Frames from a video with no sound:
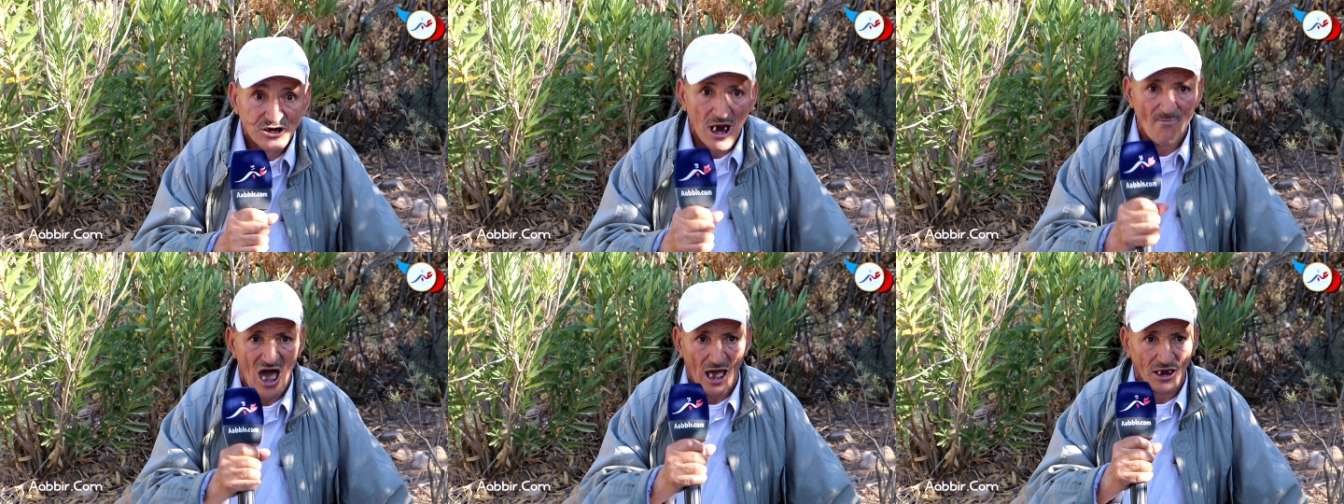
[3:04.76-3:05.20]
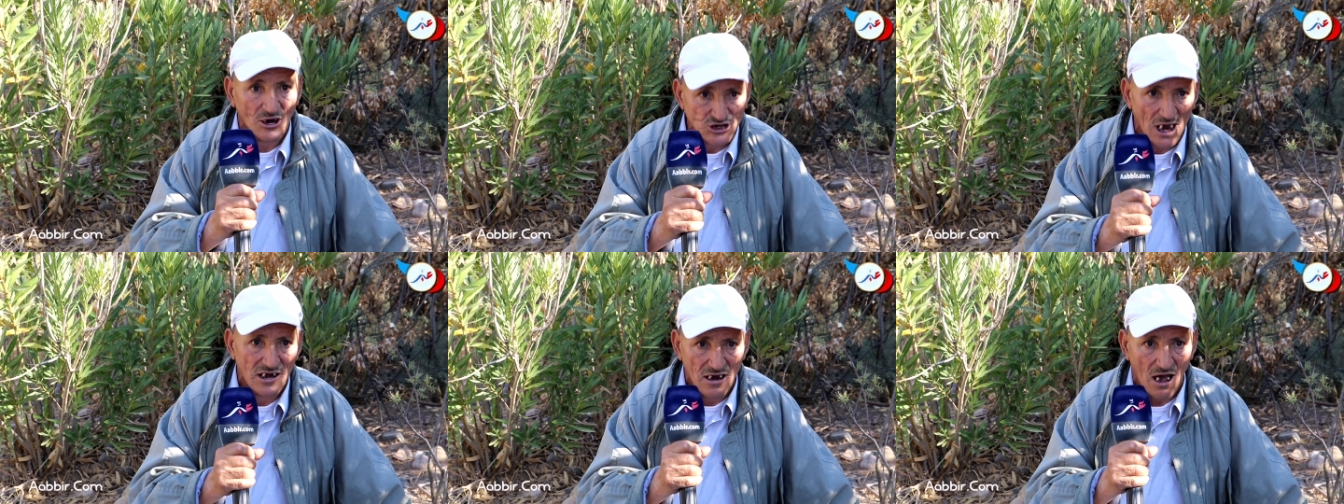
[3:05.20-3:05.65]
في الجامعه
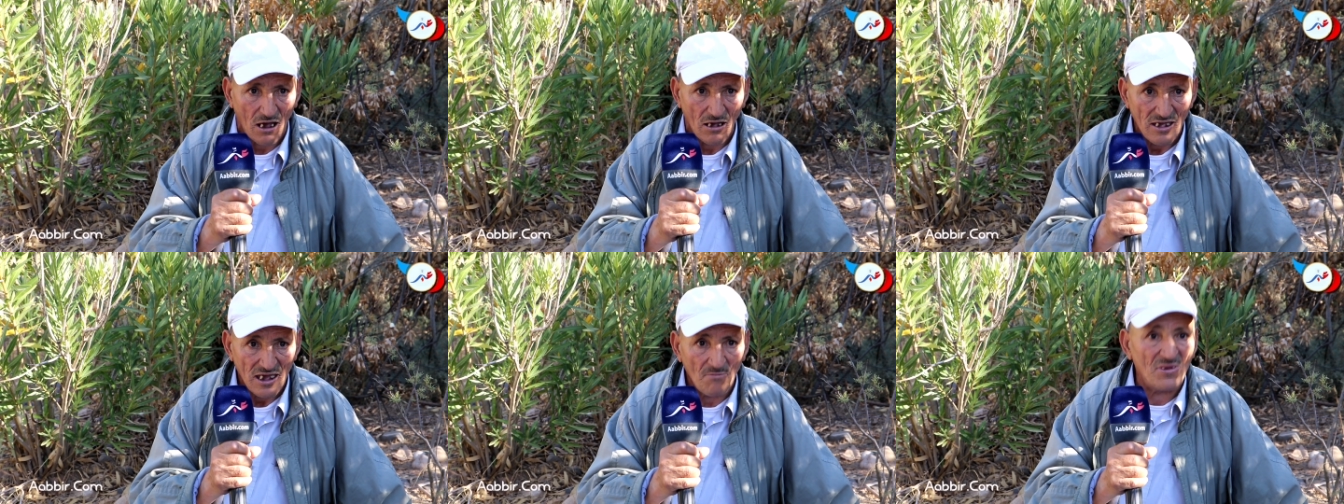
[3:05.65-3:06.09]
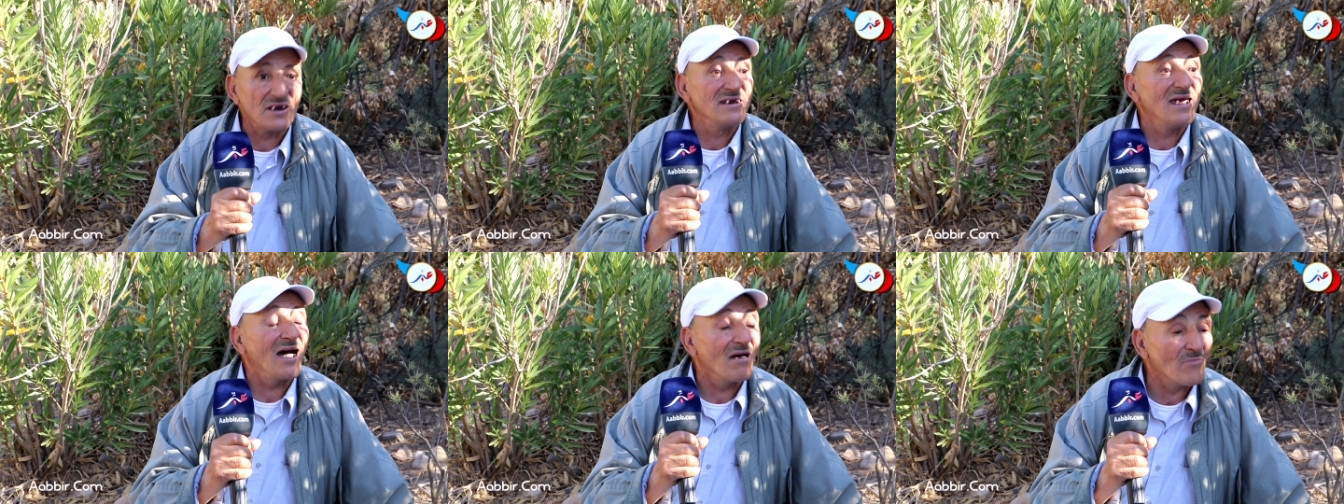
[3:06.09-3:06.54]
خرج عليها
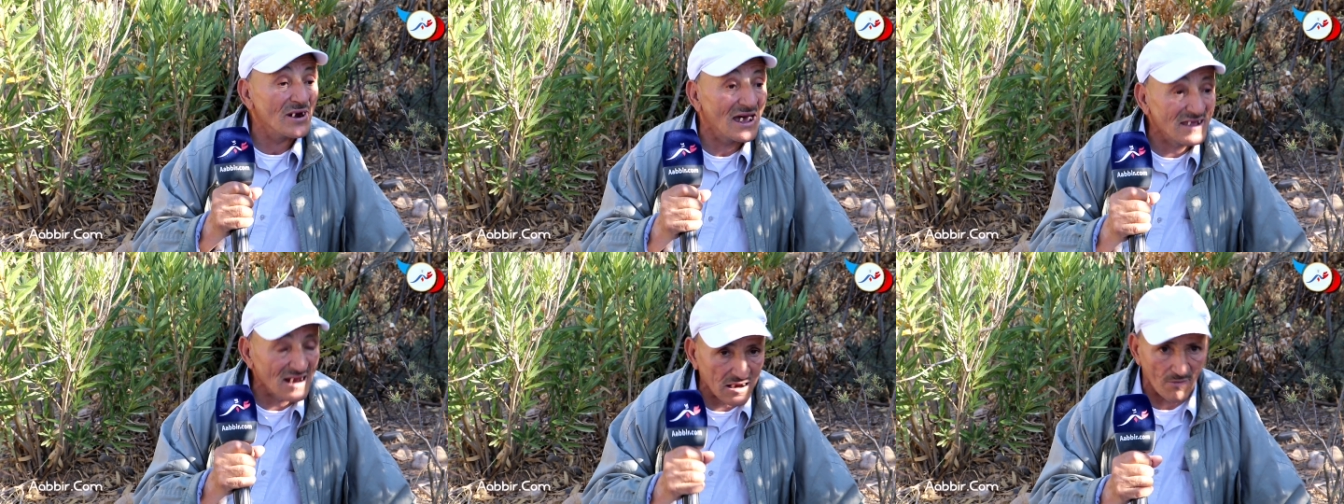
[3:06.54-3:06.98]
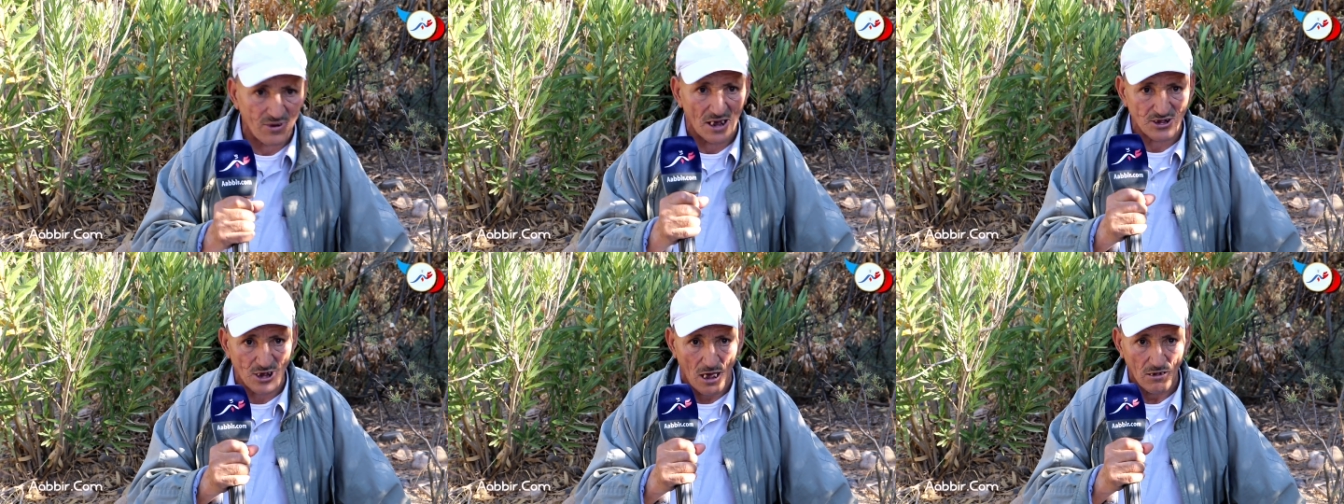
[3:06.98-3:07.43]
من من هذيك
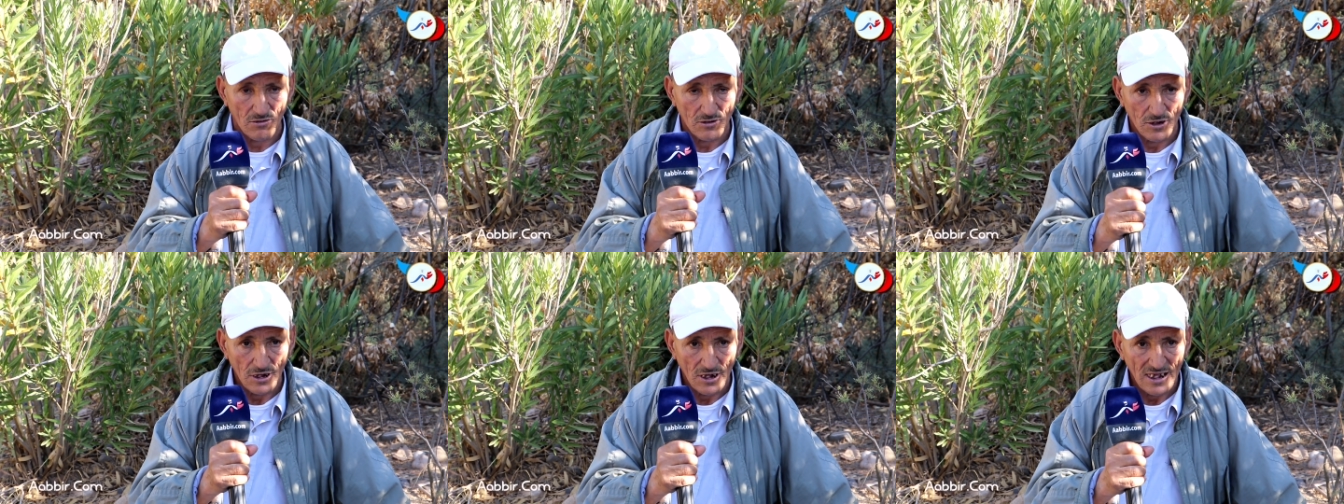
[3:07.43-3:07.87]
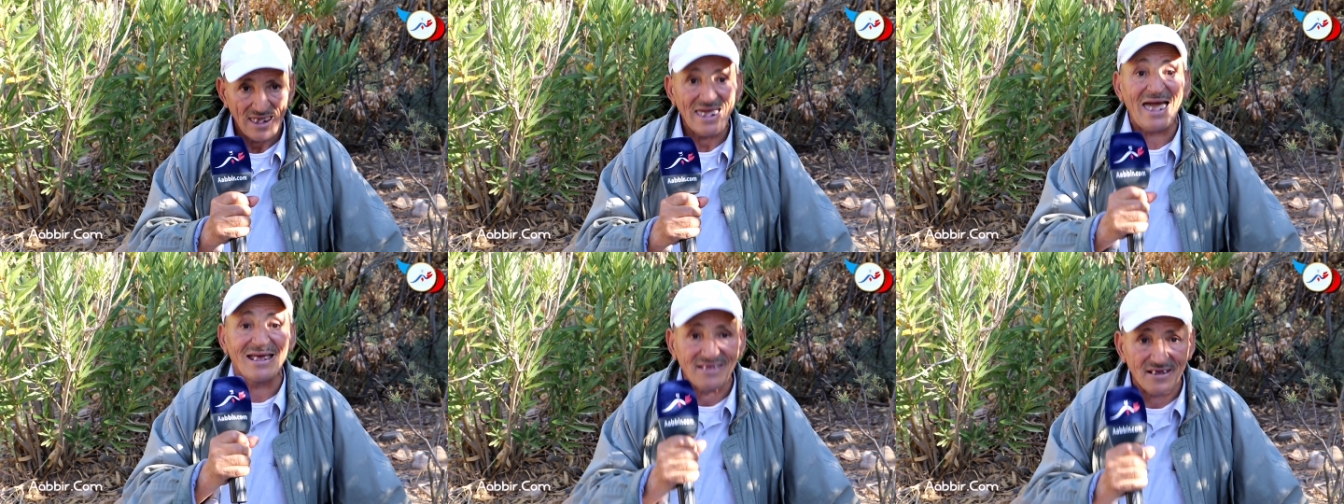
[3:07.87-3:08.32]
البلاصه
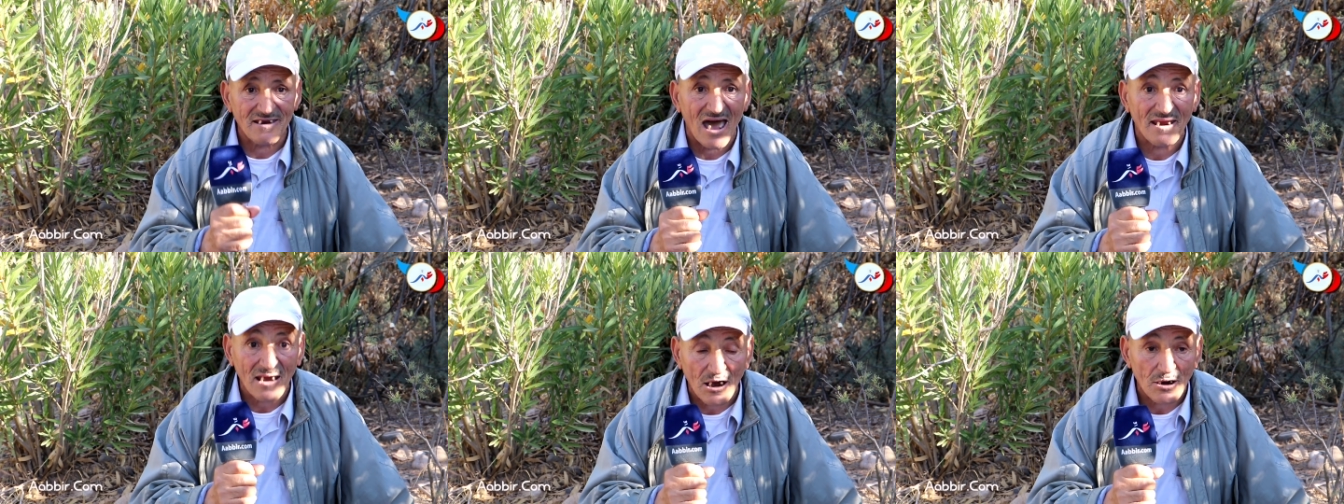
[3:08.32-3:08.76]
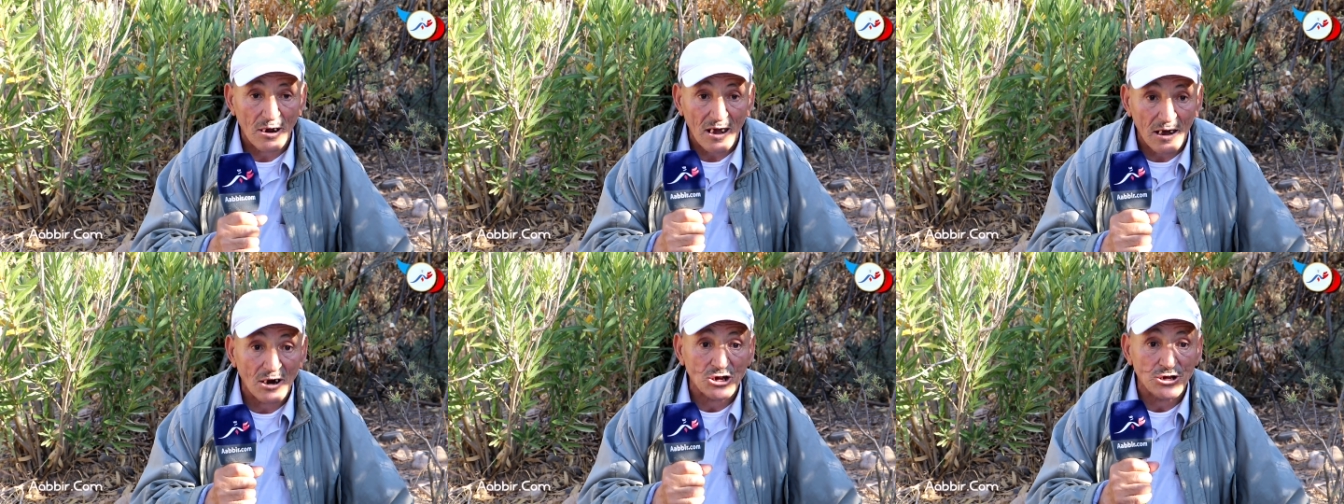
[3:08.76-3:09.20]
عدنان
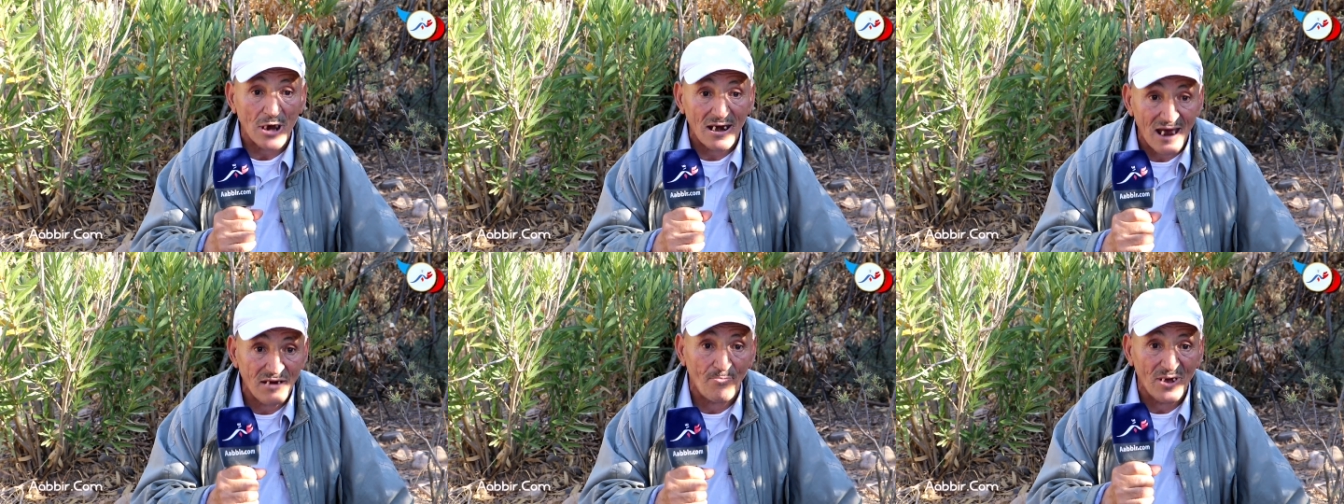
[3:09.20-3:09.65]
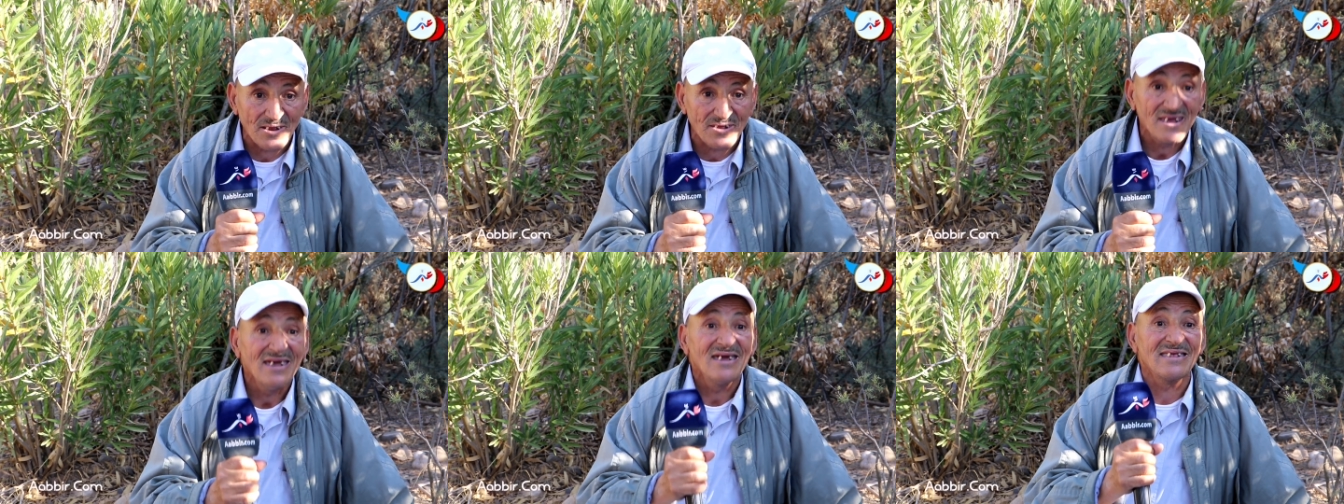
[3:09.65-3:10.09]
خرج عليها
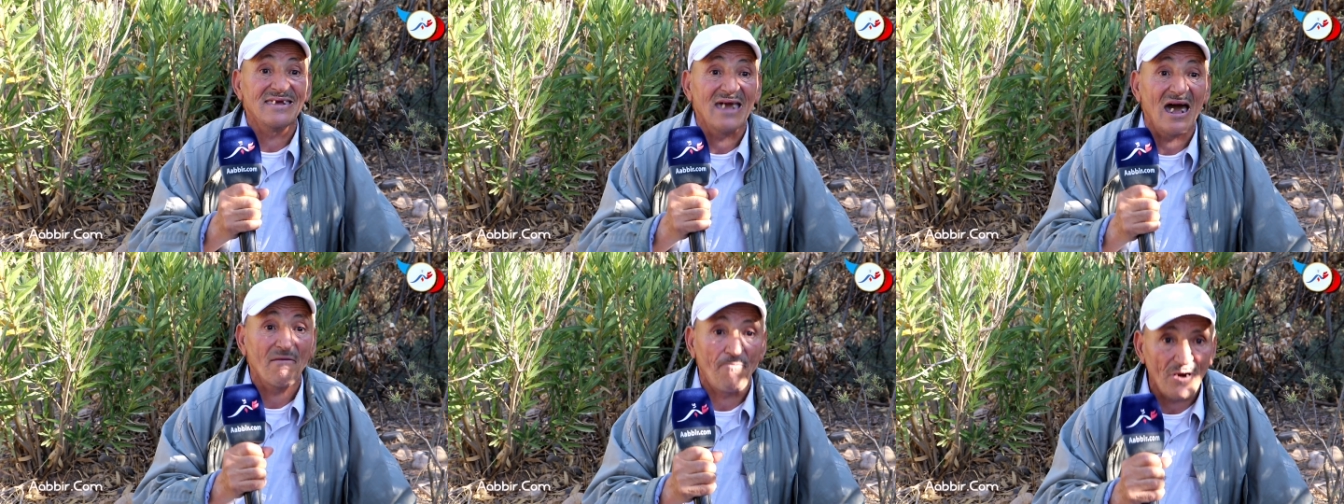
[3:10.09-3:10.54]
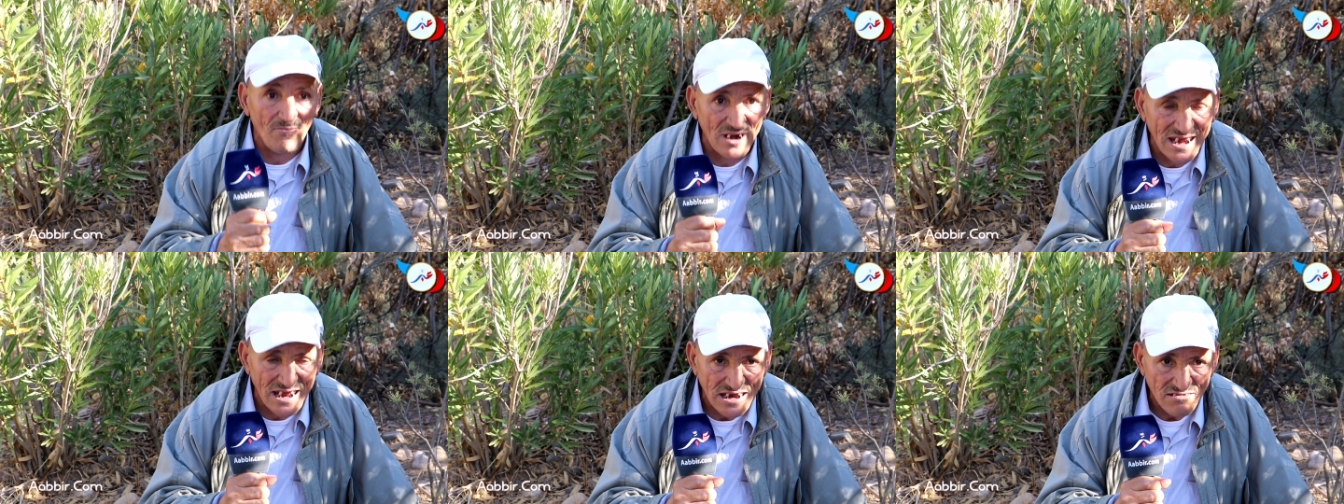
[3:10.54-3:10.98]
البنت ديال في
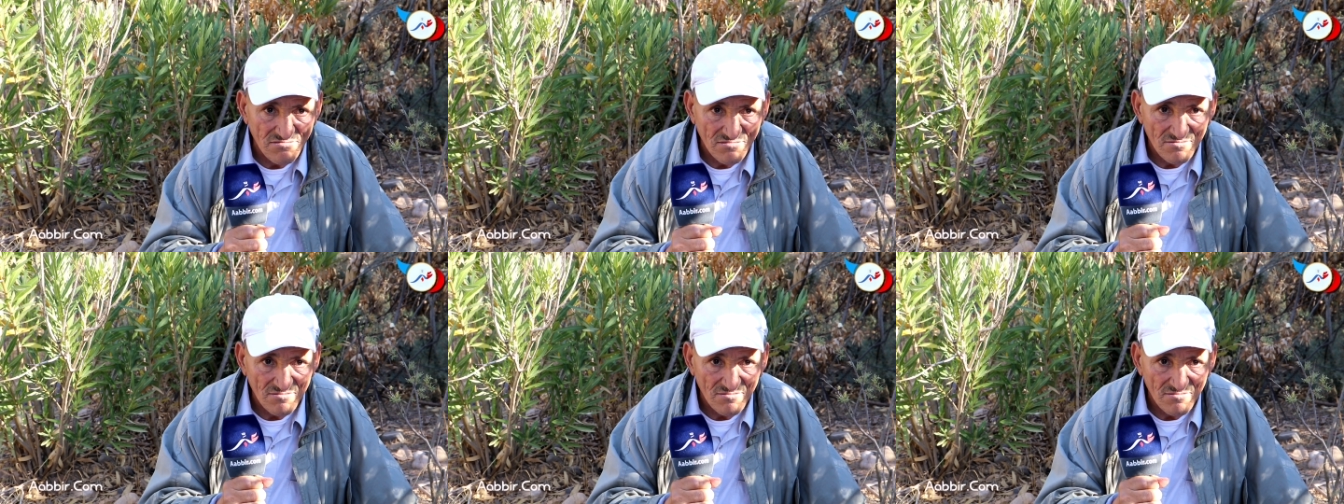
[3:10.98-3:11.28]
الملي